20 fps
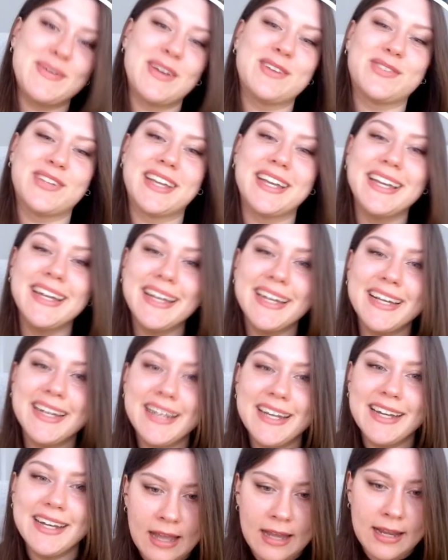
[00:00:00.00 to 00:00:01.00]
c'est parfait.
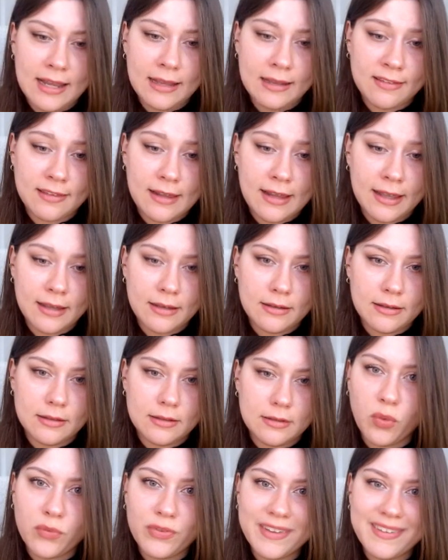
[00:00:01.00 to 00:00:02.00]
Allez, Axer.
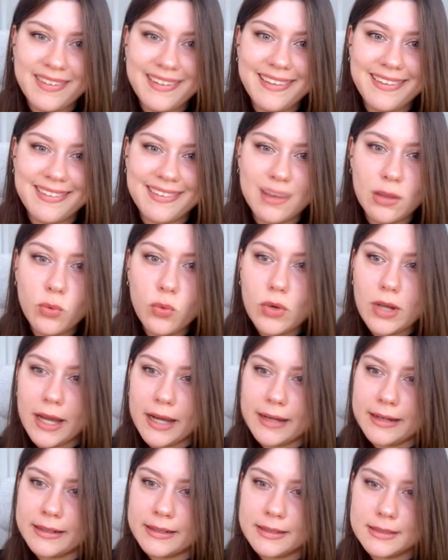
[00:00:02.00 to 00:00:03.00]
Bon, vas-y, c'est où
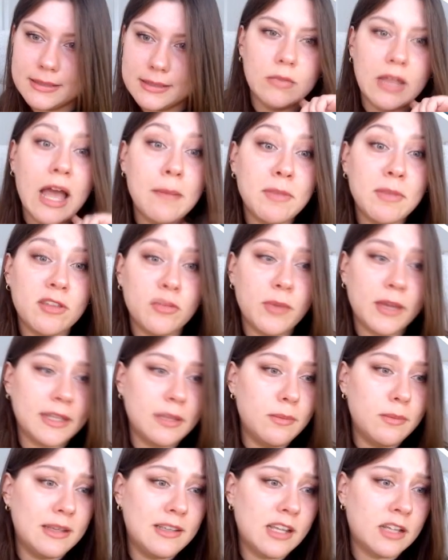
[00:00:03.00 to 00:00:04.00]
là ah, mais se
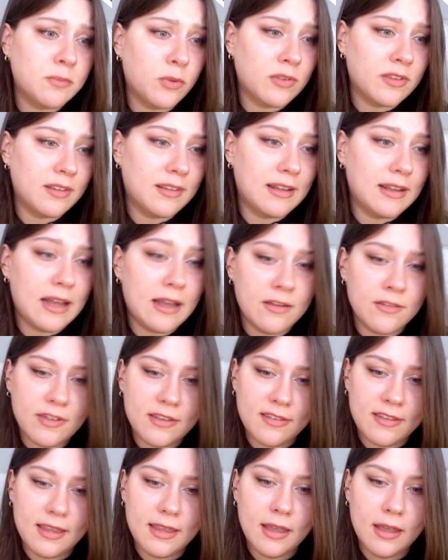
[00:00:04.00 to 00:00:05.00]
marier immédiatement, c'était là,
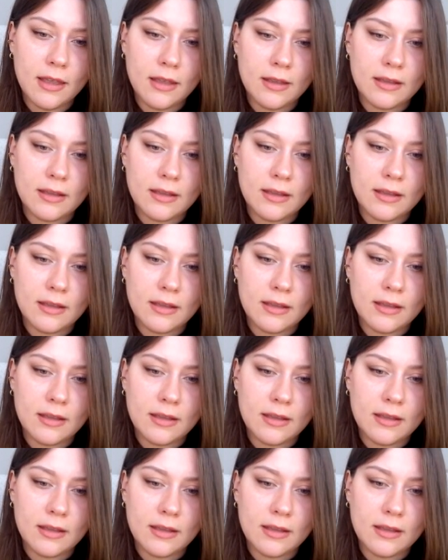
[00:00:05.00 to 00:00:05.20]
vas-y,